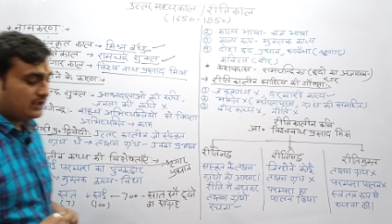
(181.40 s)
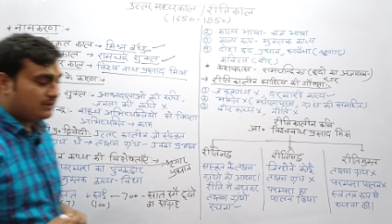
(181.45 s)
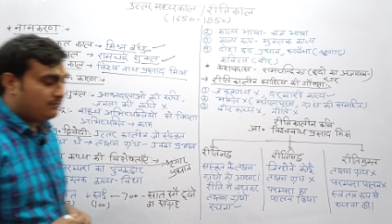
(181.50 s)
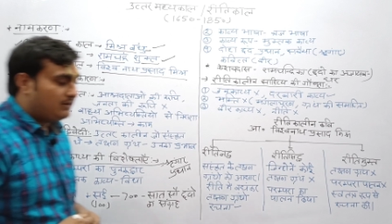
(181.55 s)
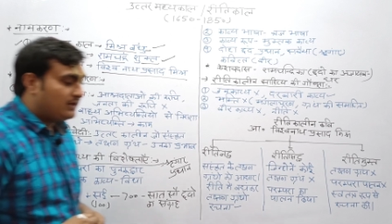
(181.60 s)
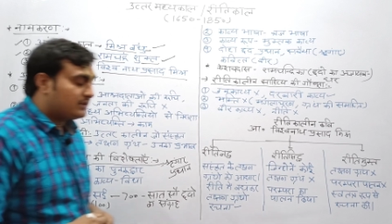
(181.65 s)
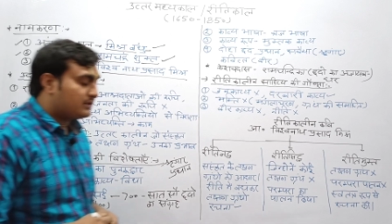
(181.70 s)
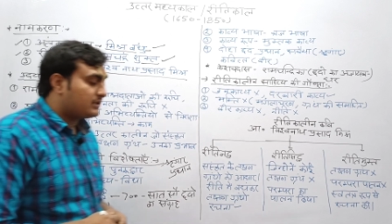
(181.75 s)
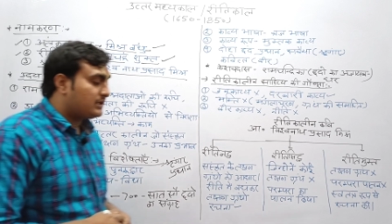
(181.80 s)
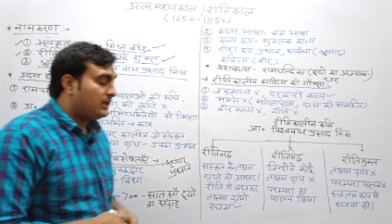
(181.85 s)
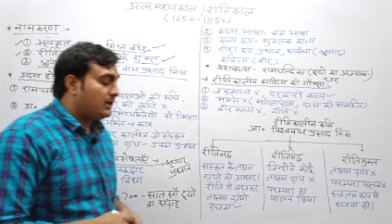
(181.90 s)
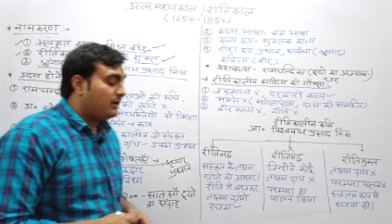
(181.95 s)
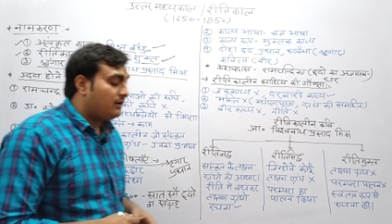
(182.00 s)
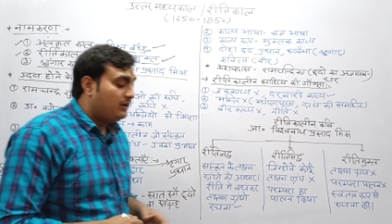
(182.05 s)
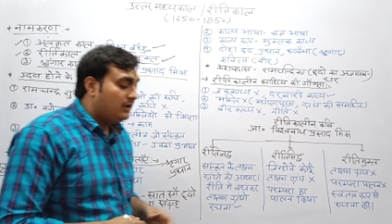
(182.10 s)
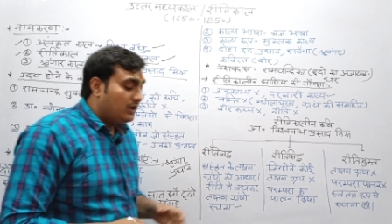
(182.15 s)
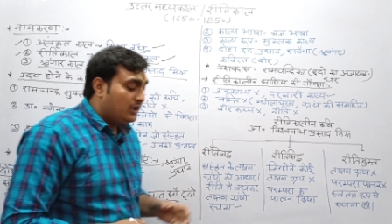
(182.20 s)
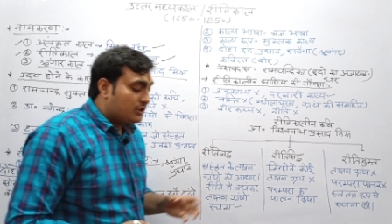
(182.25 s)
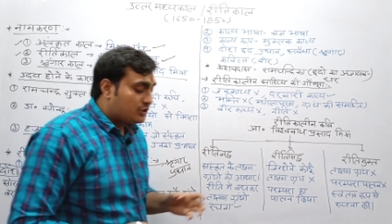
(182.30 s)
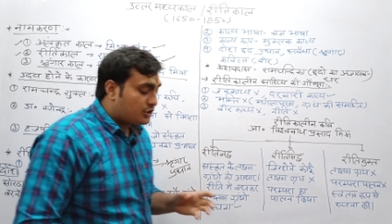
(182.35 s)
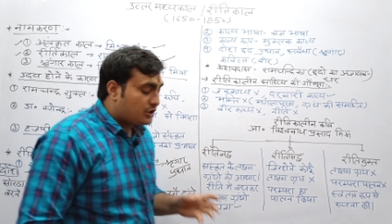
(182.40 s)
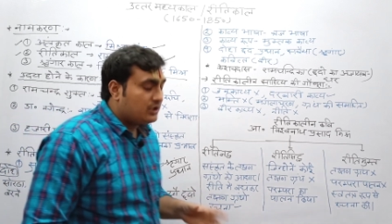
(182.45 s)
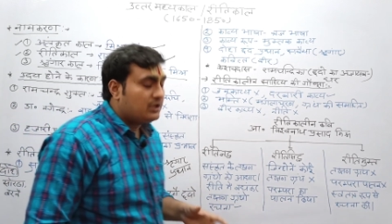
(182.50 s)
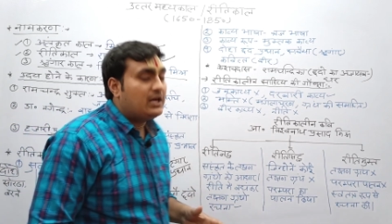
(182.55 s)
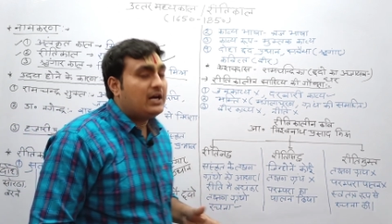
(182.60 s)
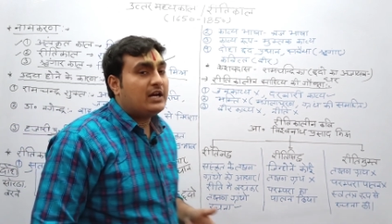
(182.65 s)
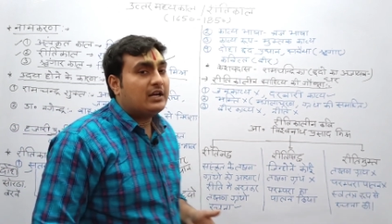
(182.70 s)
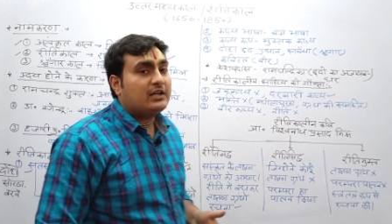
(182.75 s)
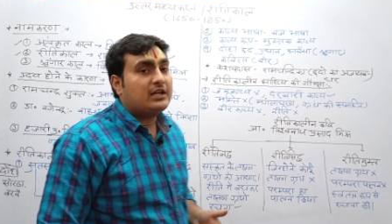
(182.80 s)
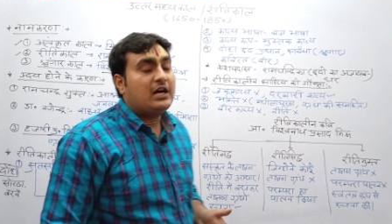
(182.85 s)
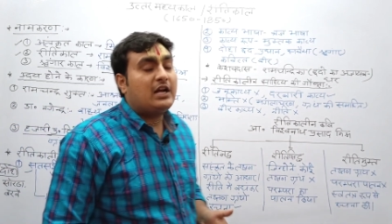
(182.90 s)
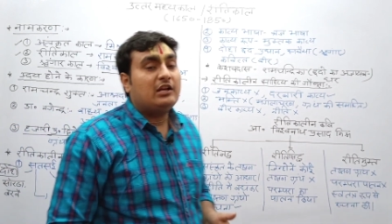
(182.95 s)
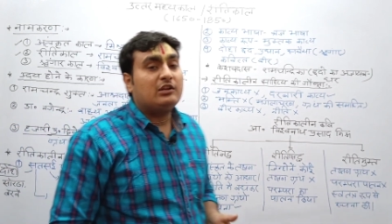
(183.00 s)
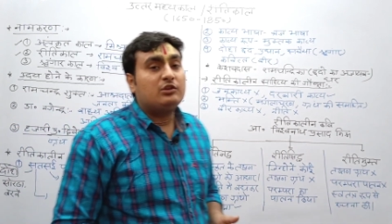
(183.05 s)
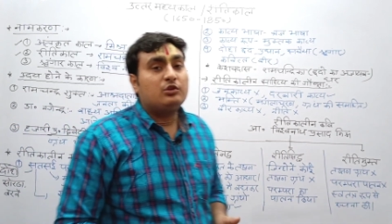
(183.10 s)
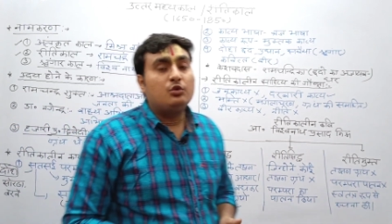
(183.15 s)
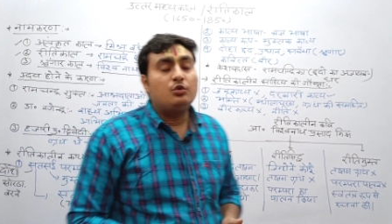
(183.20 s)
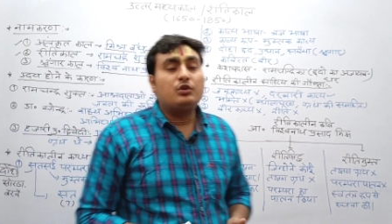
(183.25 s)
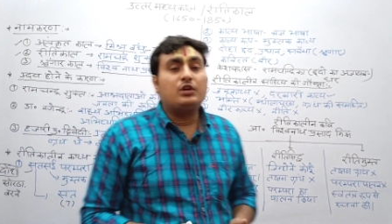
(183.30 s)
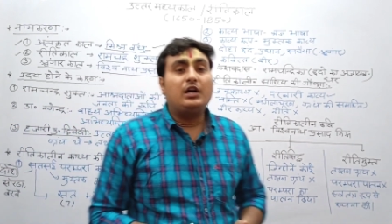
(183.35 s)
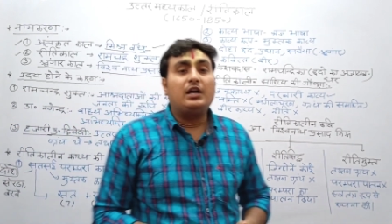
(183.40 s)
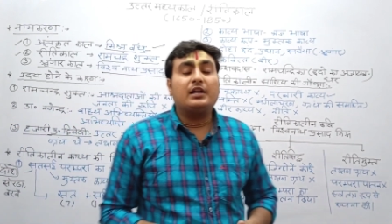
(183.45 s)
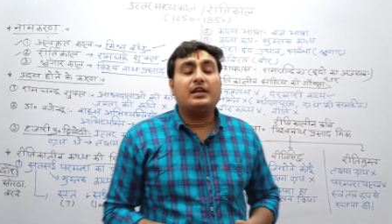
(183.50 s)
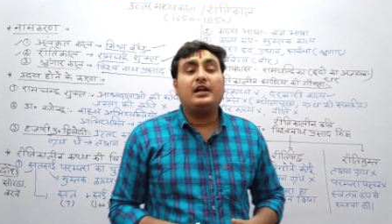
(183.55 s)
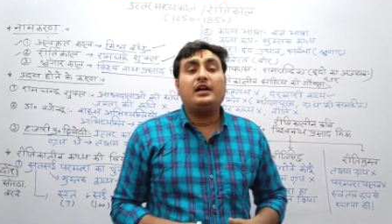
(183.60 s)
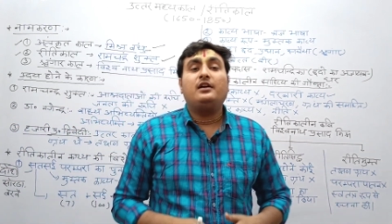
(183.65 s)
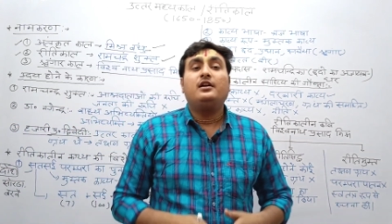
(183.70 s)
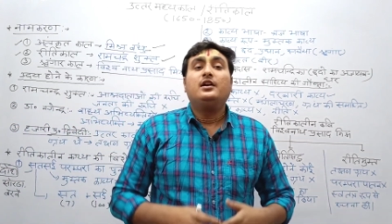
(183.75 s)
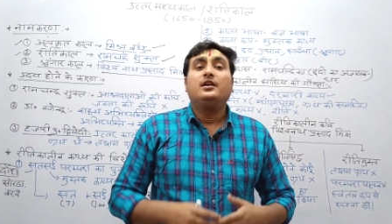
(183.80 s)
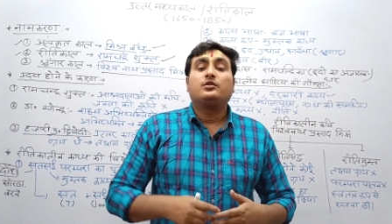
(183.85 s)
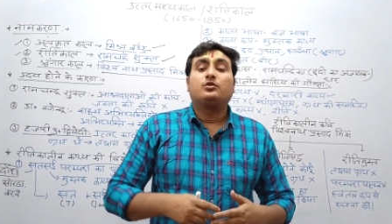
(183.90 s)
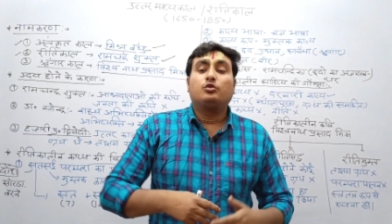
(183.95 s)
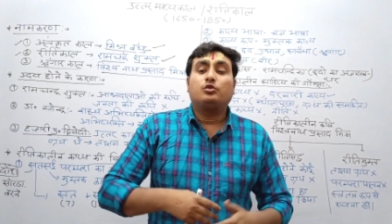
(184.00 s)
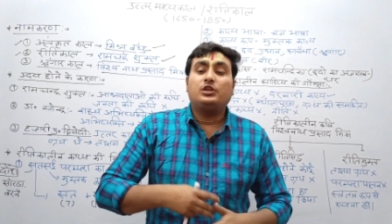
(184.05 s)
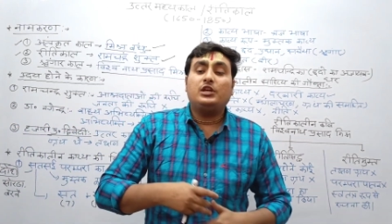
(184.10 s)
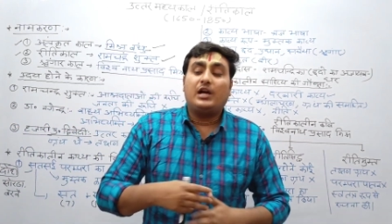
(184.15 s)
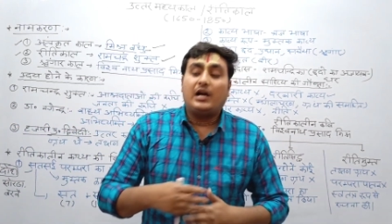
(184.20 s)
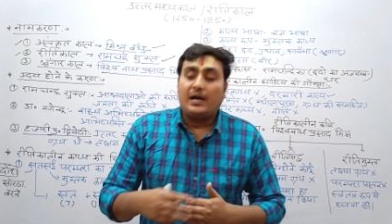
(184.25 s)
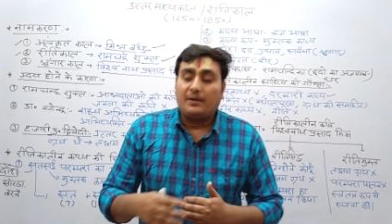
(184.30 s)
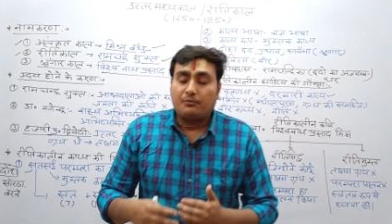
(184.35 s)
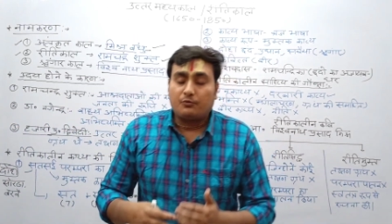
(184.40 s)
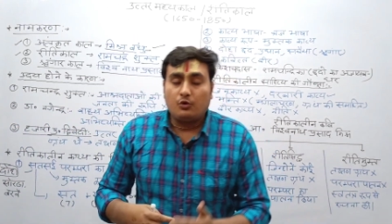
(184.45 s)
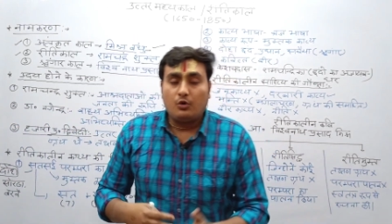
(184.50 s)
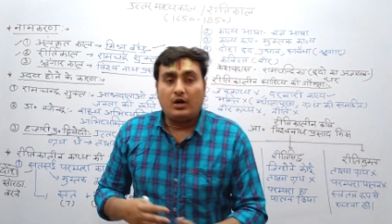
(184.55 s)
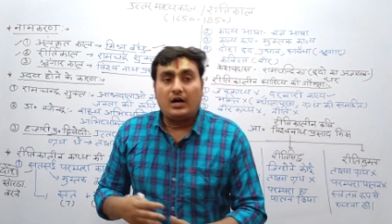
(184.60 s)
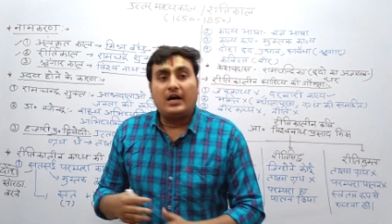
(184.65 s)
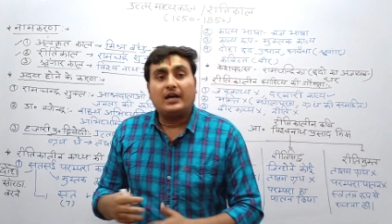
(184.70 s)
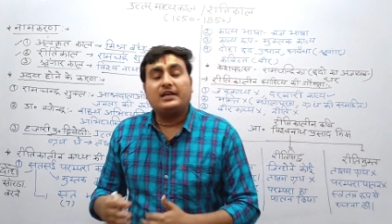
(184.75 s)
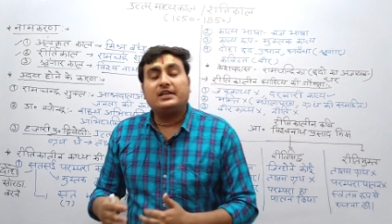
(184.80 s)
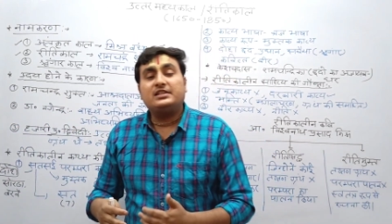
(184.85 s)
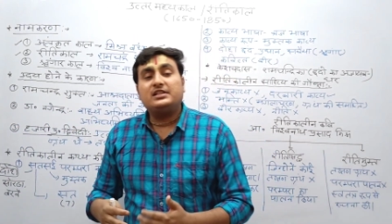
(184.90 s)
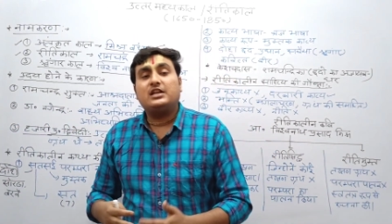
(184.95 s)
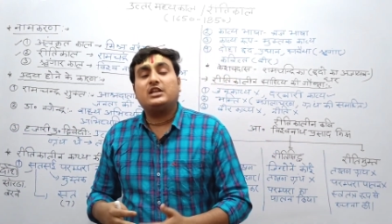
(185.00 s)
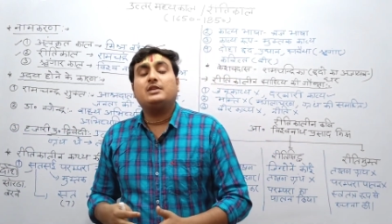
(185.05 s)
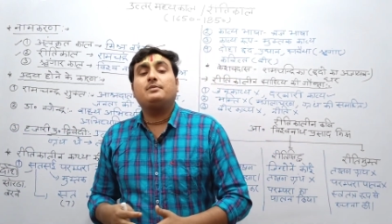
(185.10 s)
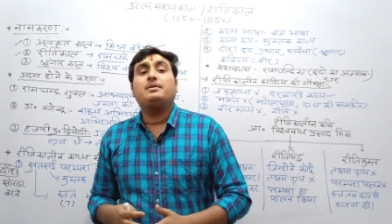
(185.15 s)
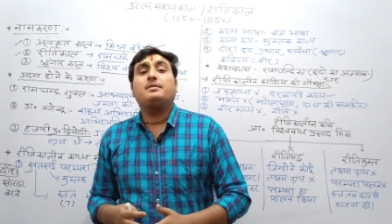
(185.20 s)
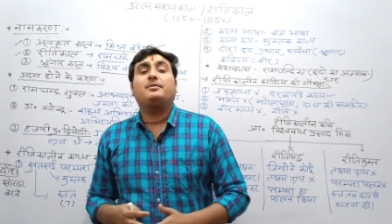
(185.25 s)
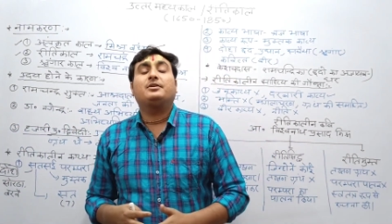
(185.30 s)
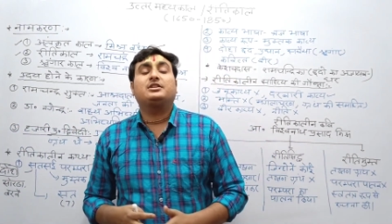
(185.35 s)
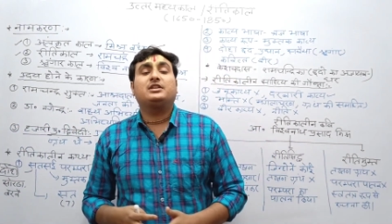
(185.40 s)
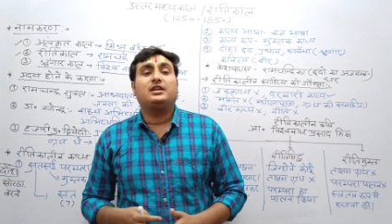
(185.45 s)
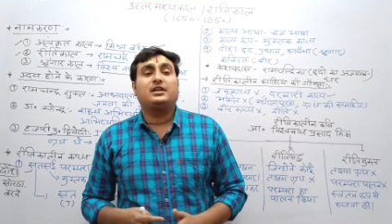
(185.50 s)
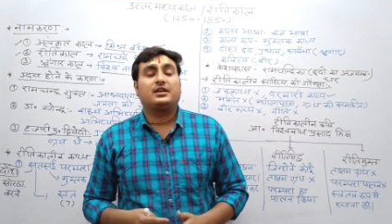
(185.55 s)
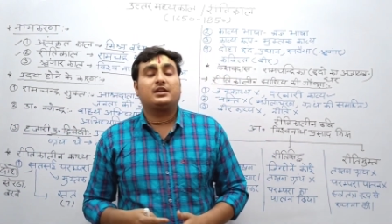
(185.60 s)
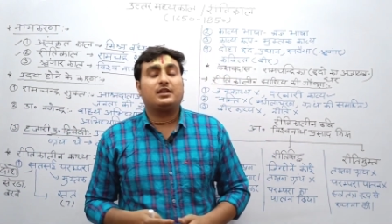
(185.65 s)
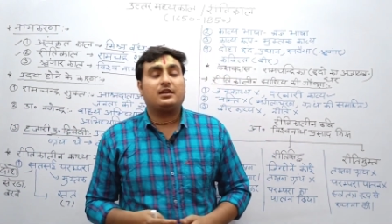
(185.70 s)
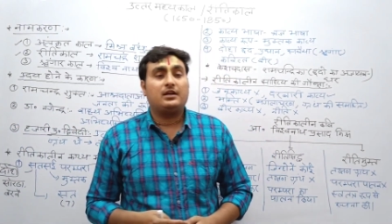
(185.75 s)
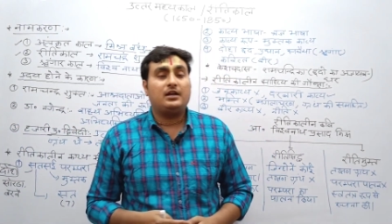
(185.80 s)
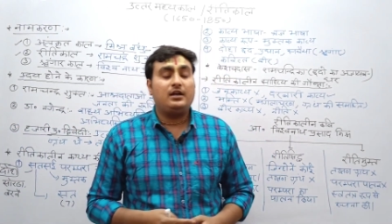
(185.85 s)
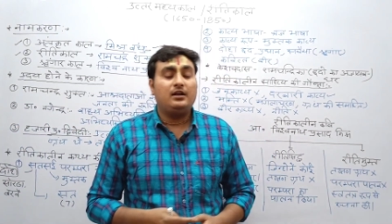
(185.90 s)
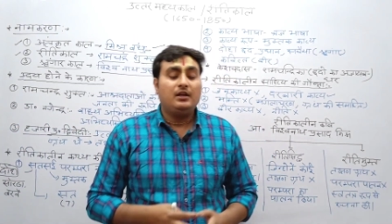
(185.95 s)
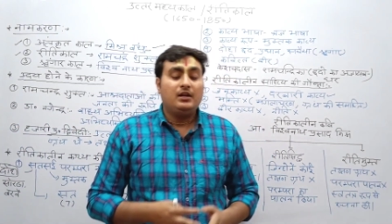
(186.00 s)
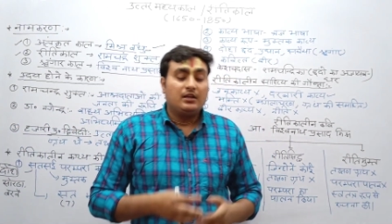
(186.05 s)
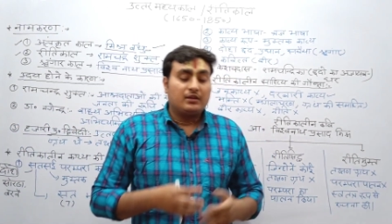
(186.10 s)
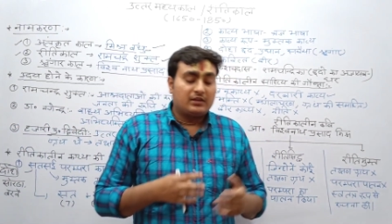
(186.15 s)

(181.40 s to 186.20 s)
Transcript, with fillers: ने बात कहा श्रृंगार काल क्यों कहा गया क्योंकि आपको आगे जाने पे पता लगेगा